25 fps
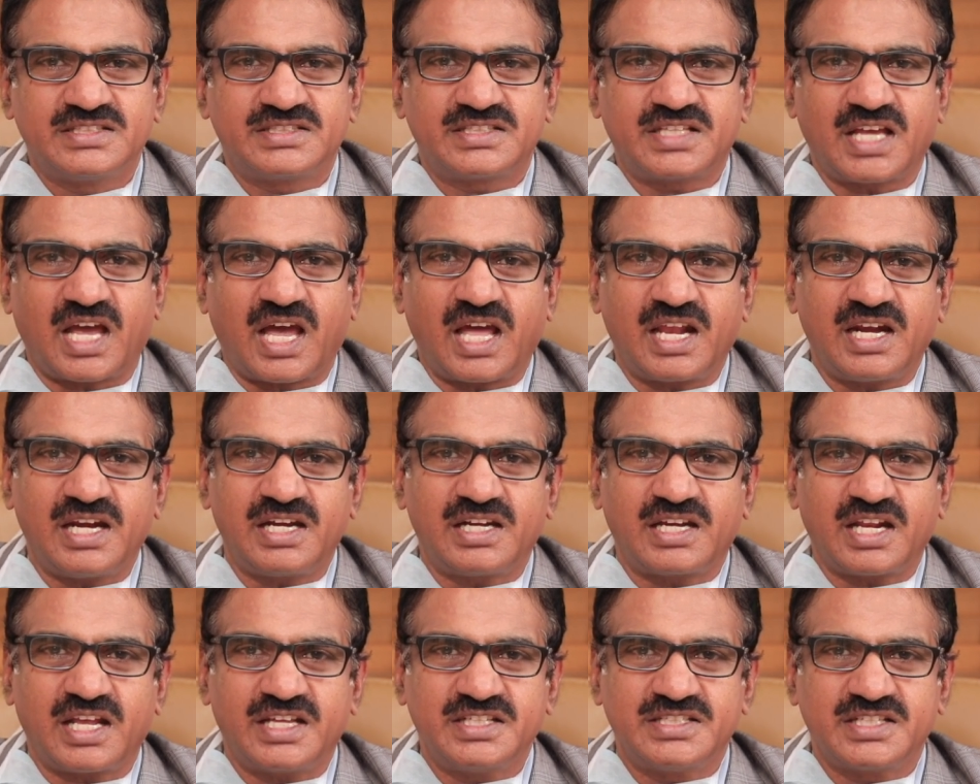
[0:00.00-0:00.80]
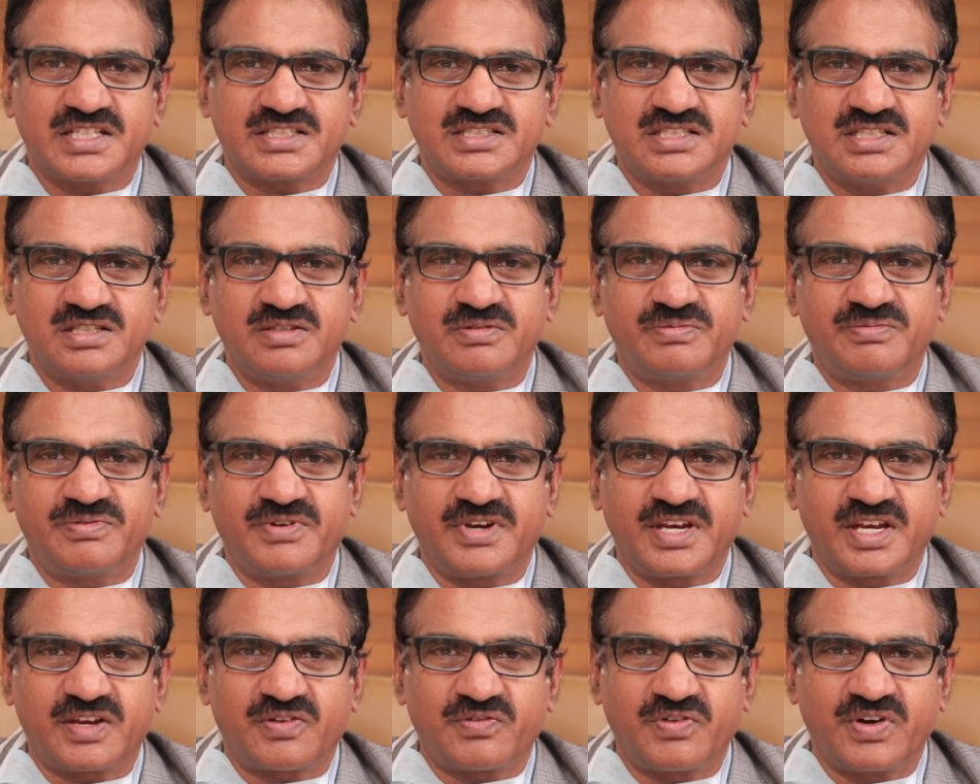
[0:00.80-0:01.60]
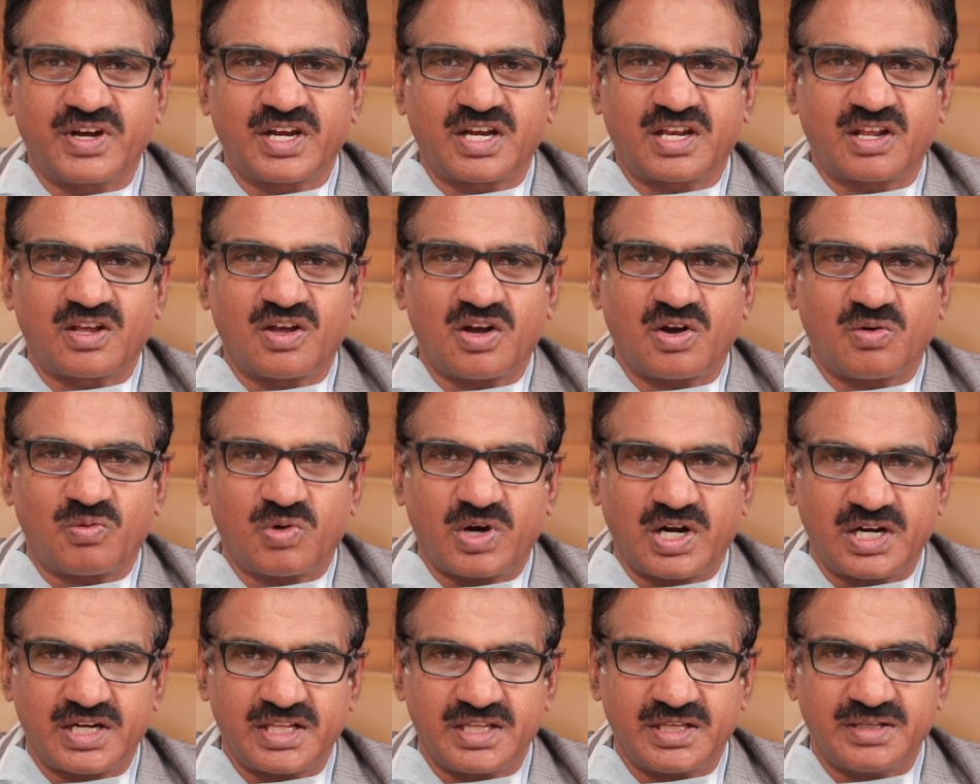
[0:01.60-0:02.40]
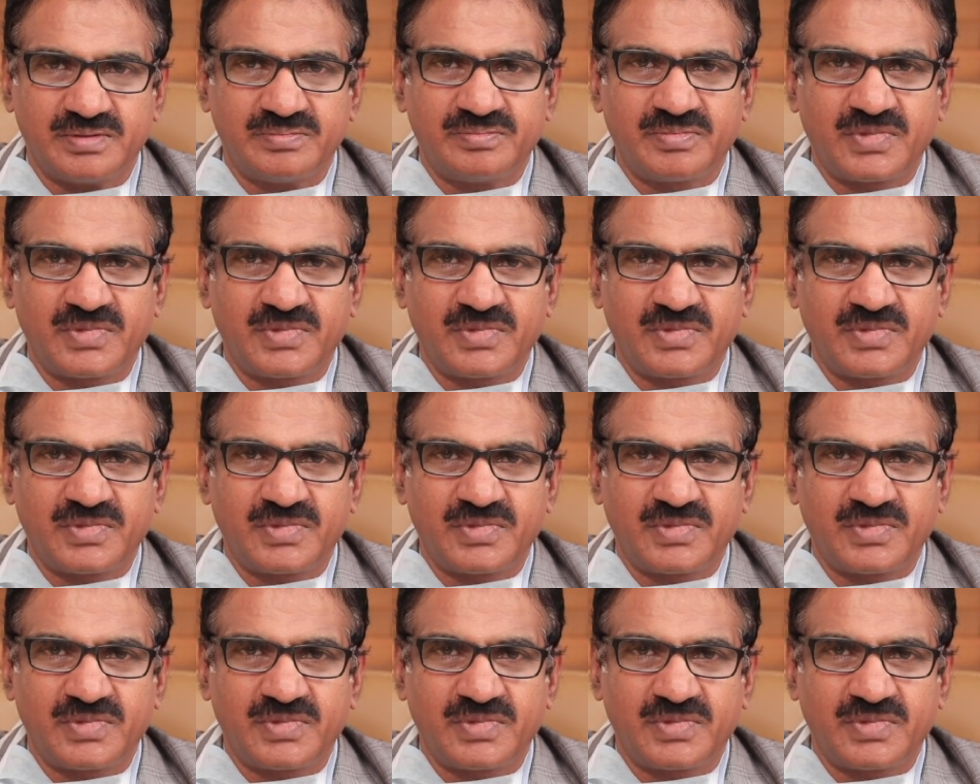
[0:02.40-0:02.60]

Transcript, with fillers: శానిటైజర్స్ని ఫ్రీక్వెంట్గా వాడి